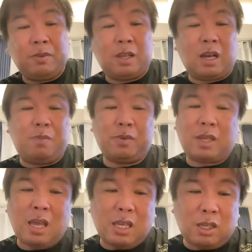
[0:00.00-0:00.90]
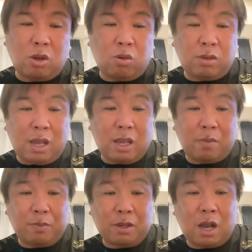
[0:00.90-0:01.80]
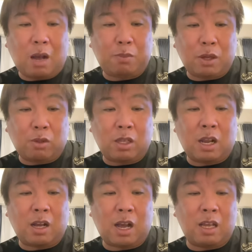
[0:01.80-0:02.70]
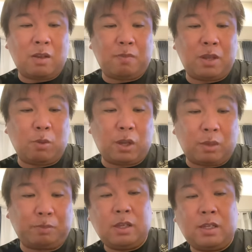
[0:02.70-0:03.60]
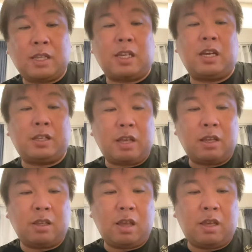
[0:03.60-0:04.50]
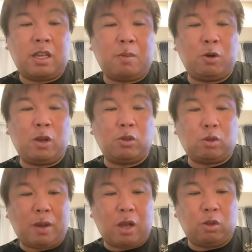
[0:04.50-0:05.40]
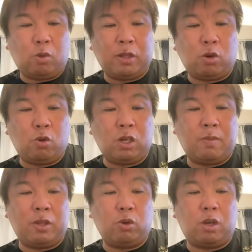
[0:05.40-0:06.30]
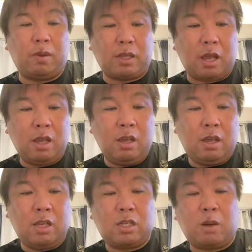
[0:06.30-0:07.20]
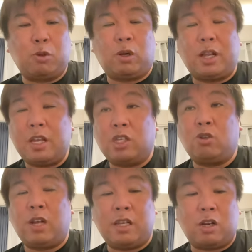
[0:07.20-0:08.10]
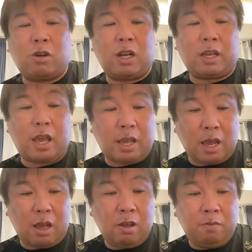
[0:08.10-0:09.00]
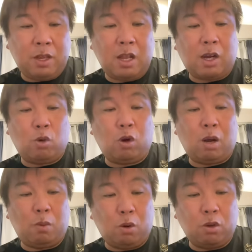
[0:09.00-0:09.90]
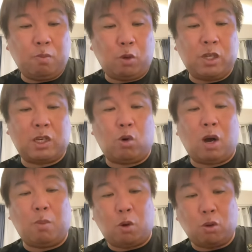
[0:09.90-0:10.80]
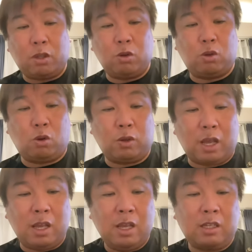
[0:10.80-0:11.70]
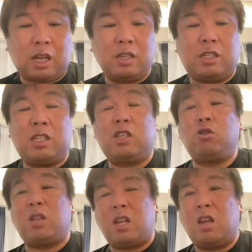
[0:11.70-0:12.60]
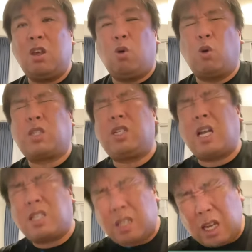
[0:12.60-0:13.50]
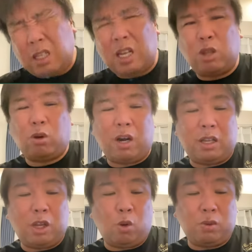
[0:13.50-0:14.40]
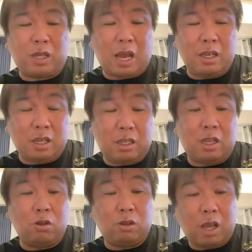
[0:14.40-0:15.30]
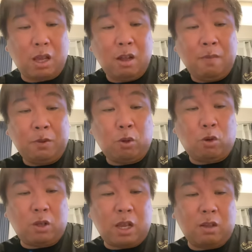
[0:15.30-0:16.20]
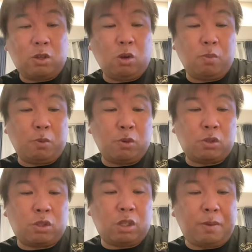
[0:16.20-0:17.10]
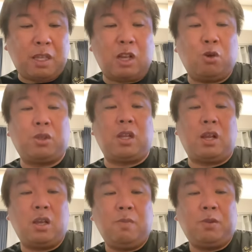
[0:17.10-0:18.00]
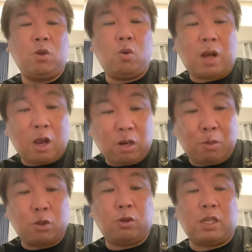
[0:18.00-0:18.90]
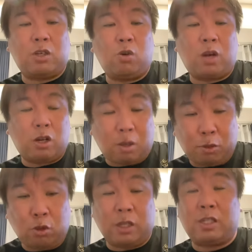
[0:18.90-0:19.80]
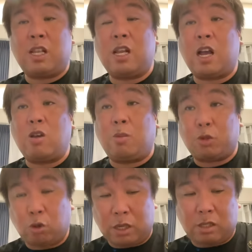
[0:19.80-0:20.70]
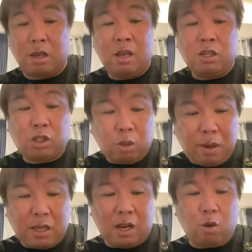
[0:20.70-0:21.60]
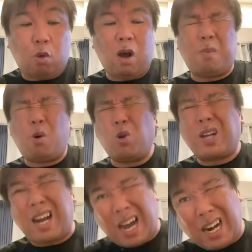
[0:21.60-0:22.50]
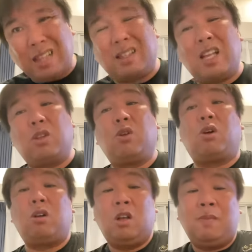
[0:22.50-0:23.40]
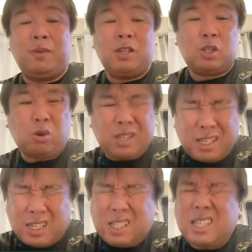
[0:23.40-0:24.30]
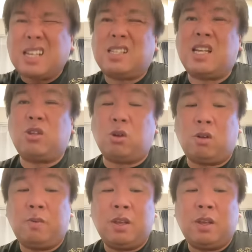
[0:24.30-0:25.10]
だから、結局ね、カープなんで7回にもね、矢崎がね、えー、木浪のレフト前、ドバタが送りバンドを決めて、えー、近本がね、一塁当てるから敬遠。で、中野フォアボール、森下フォアボールっていうところで、三四四球でね、押し出しで1点取られて4対2っていうね、ところで、今日もうべてにおいてね、4回裏もそうだし、6回裏もそうだし、7回裏もそうだし、すべてね、フォアボールが絡んでんのよ。それで失点してんだよ。